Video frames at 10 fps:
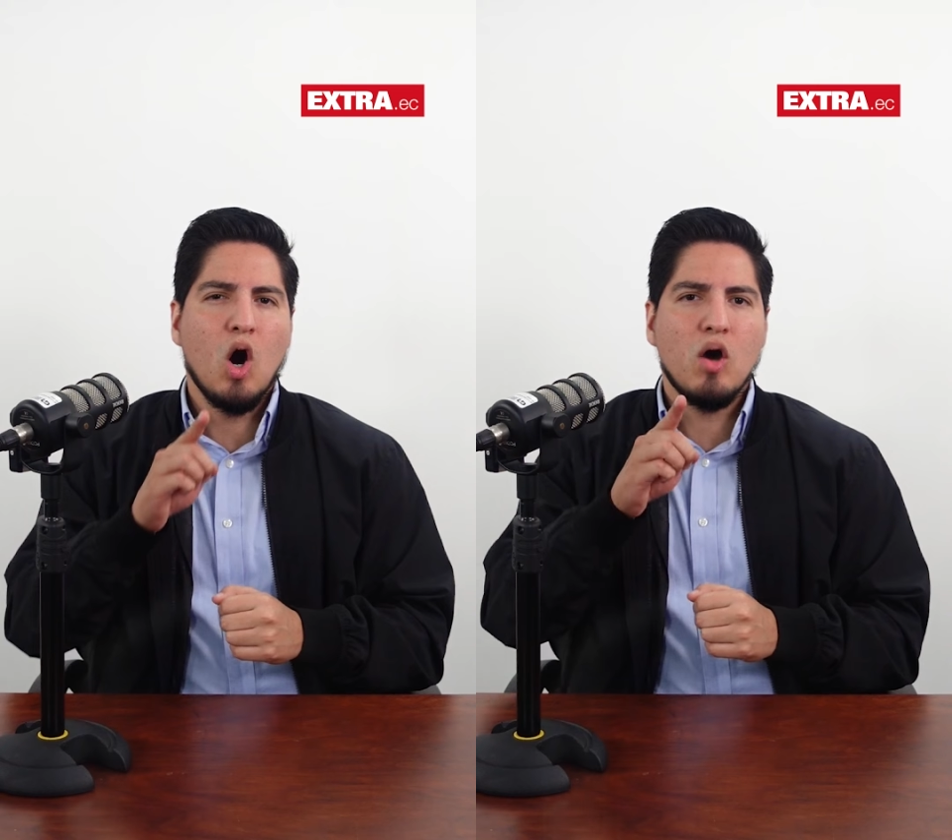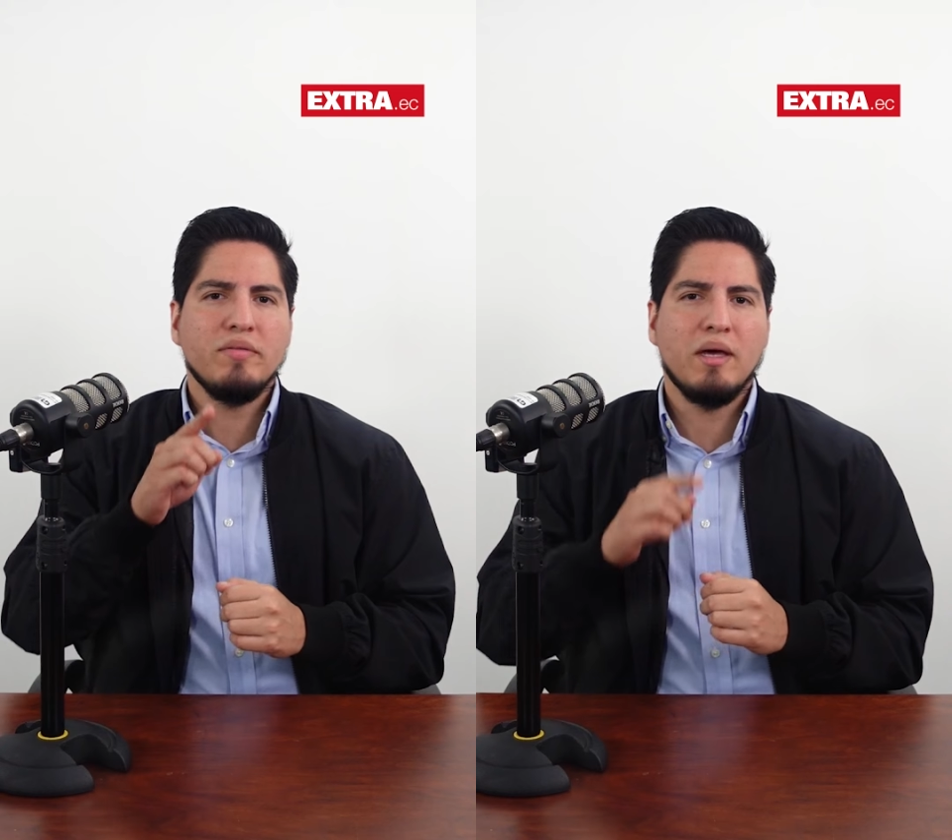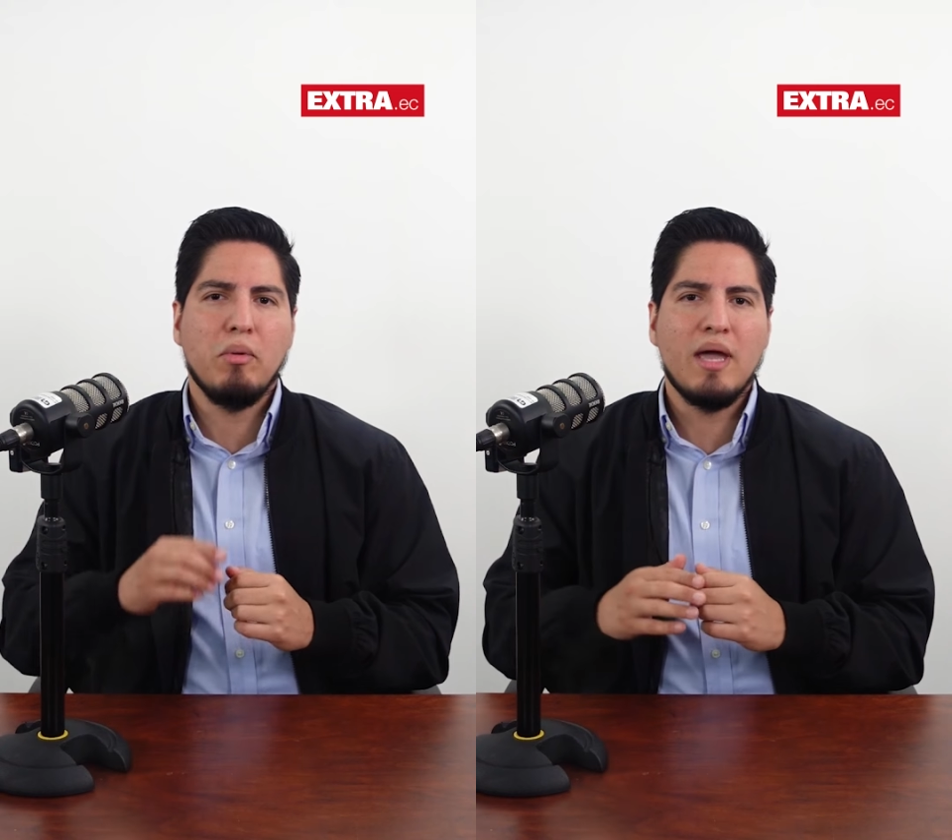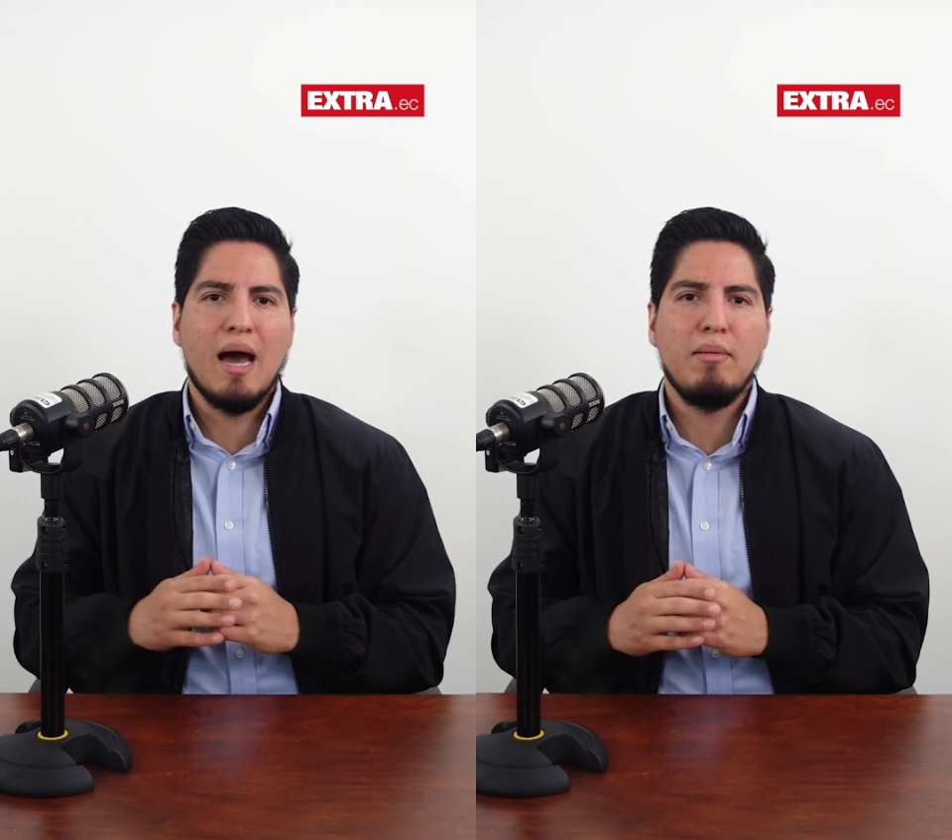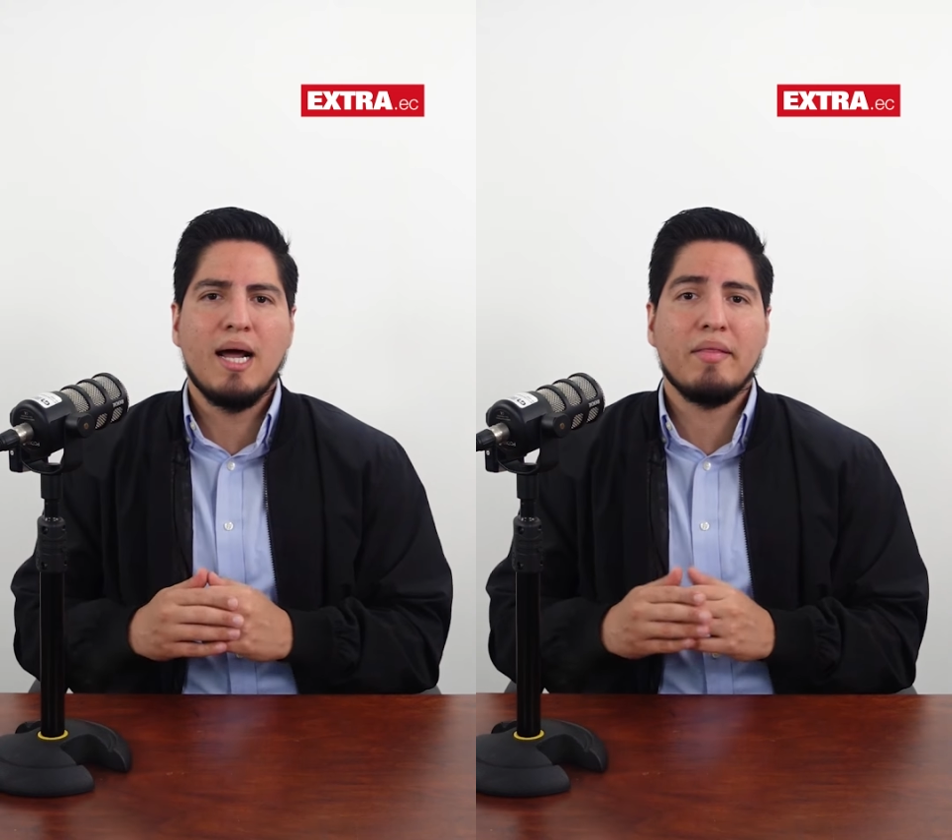Hoy te voy
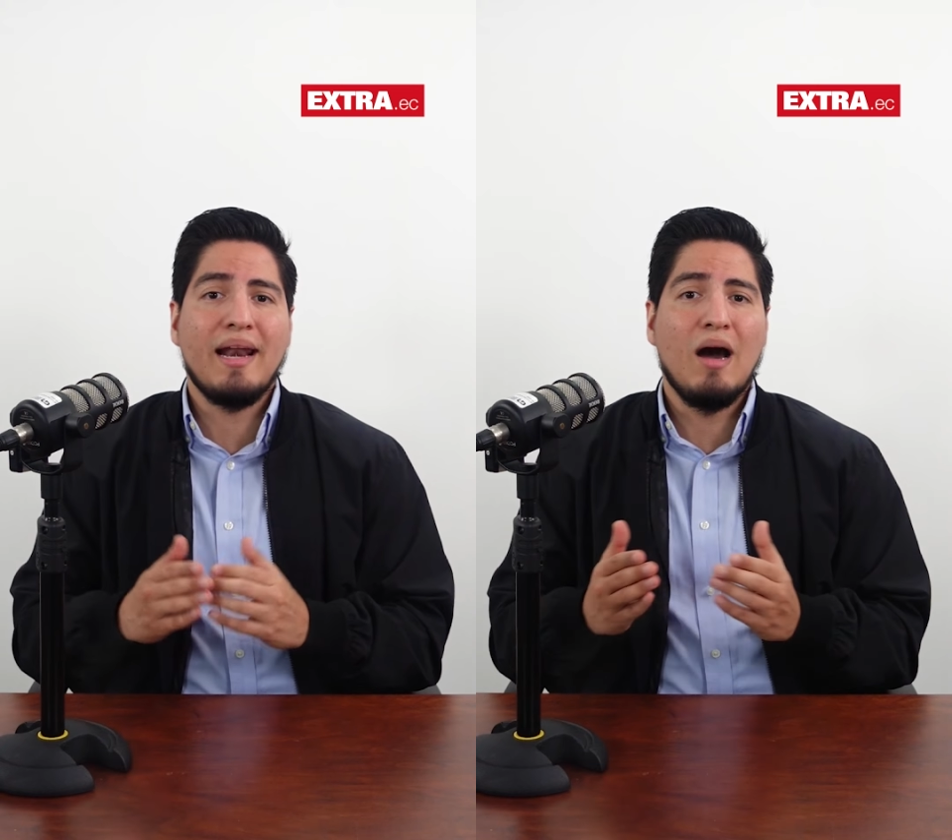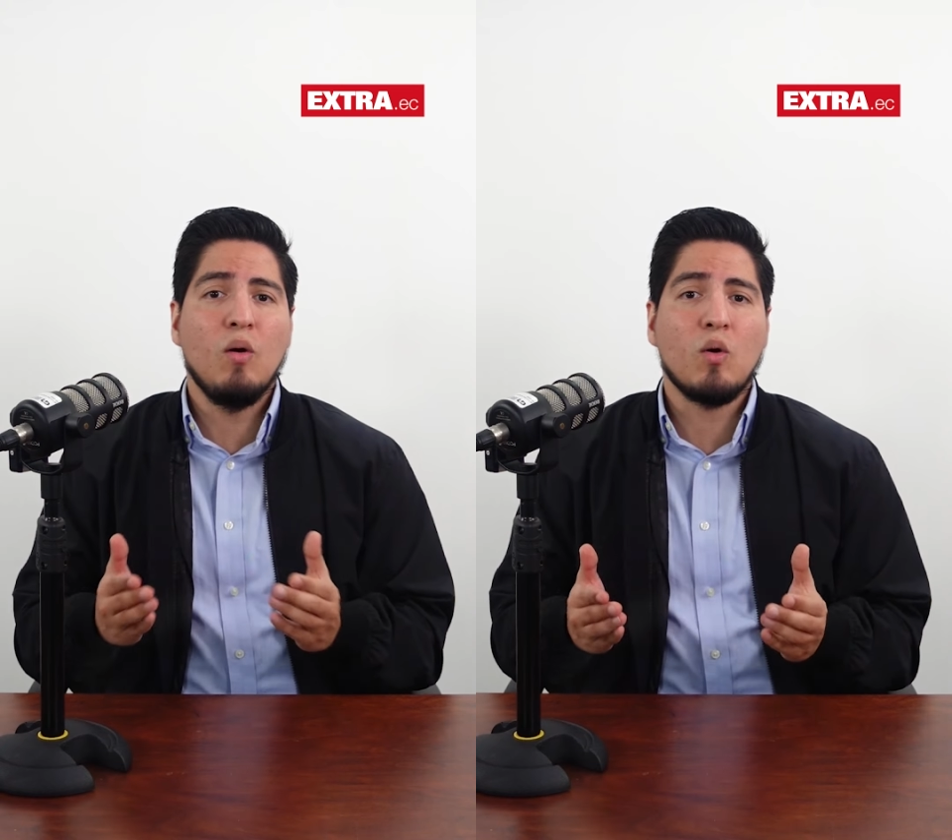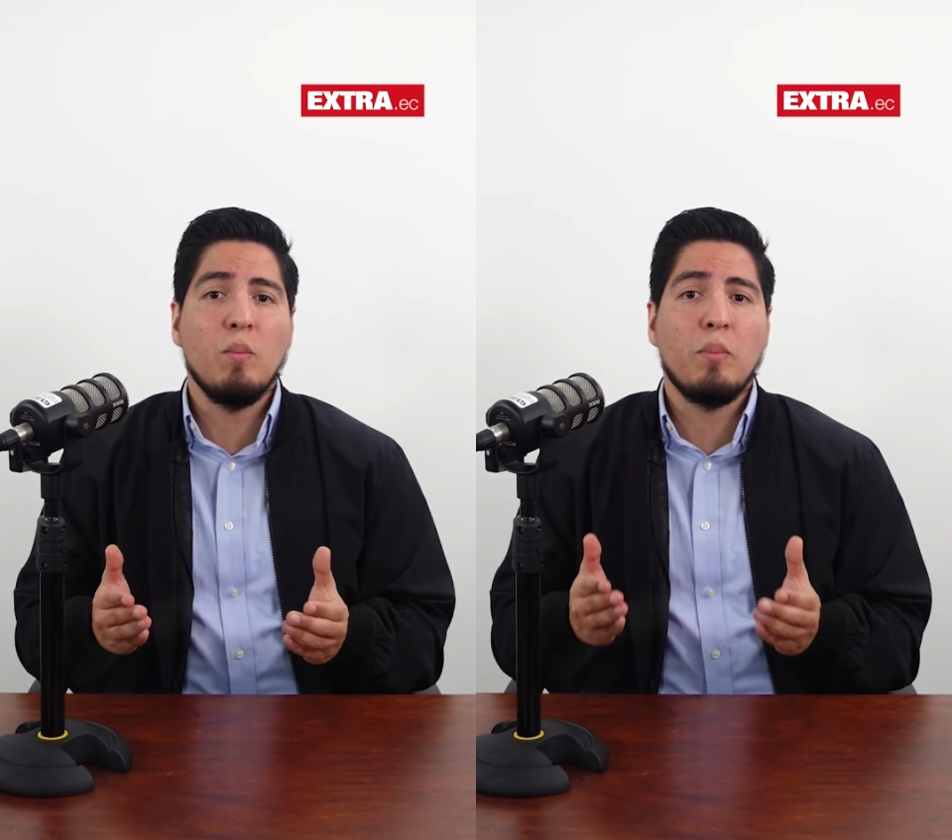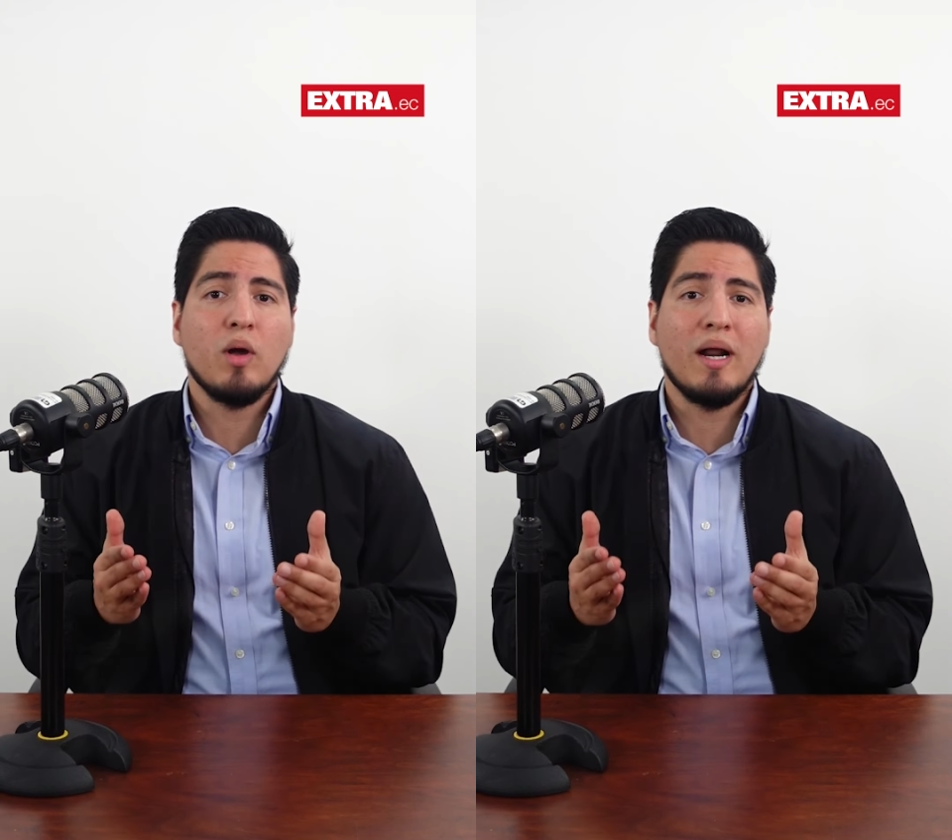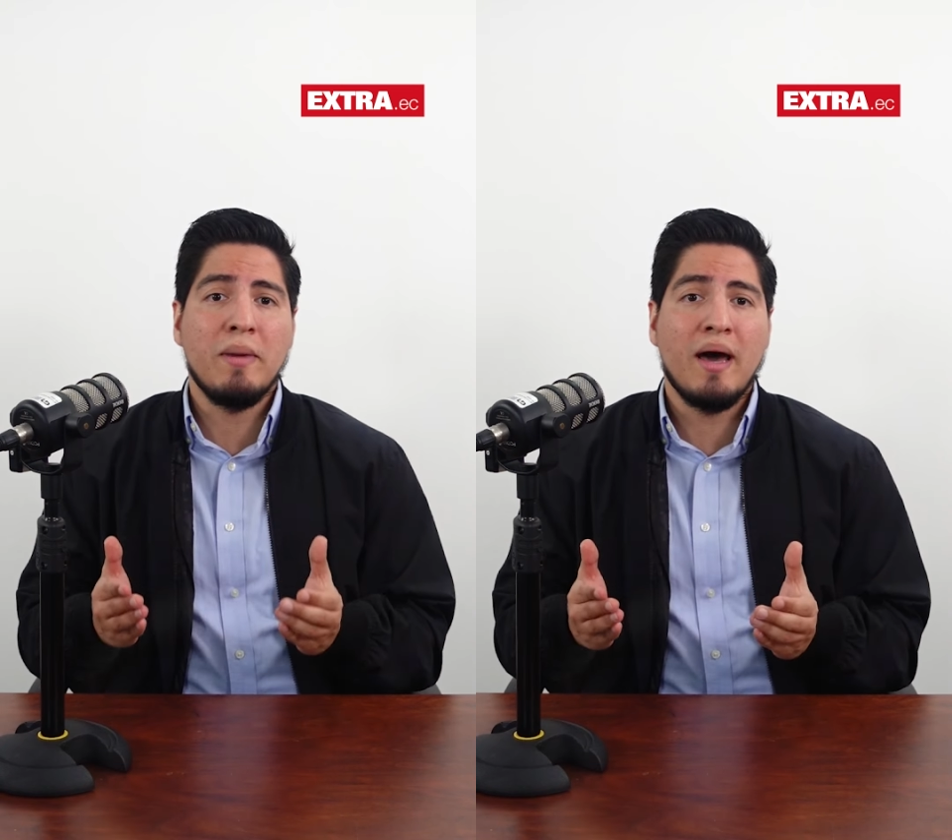a hablar del ahorro
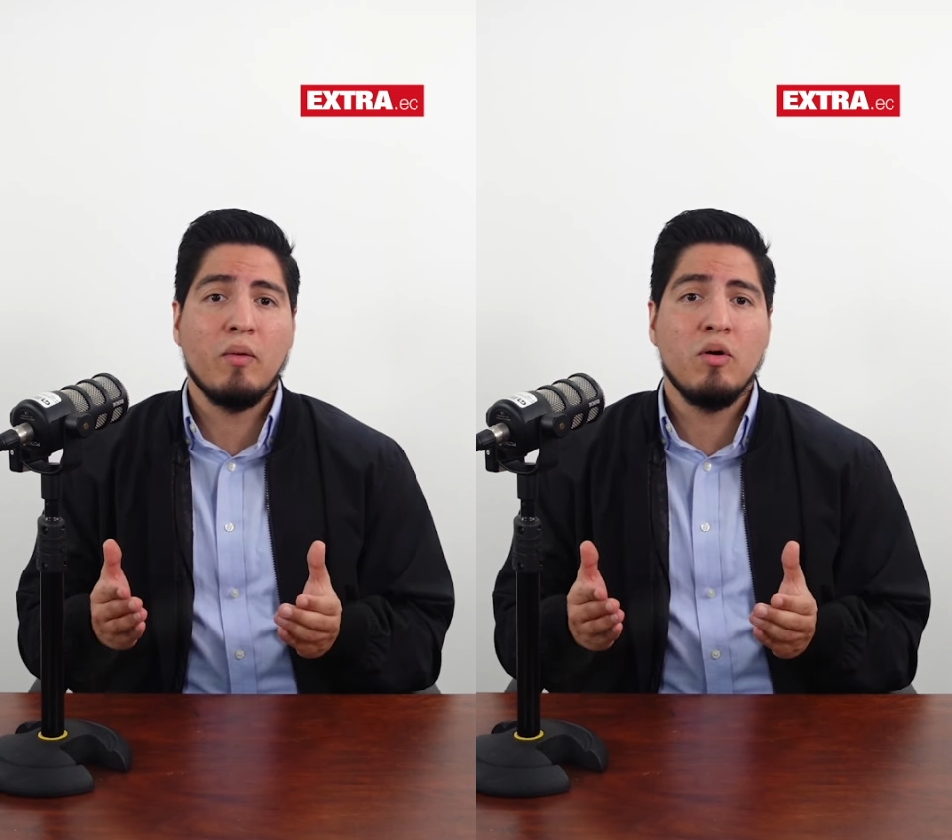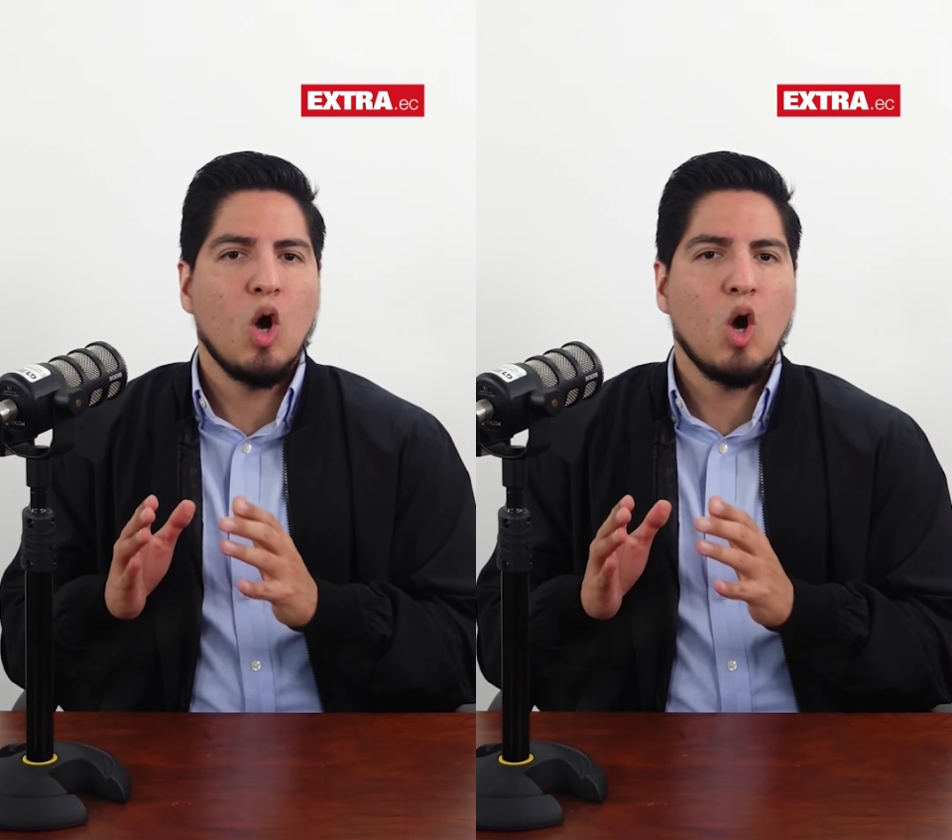programado,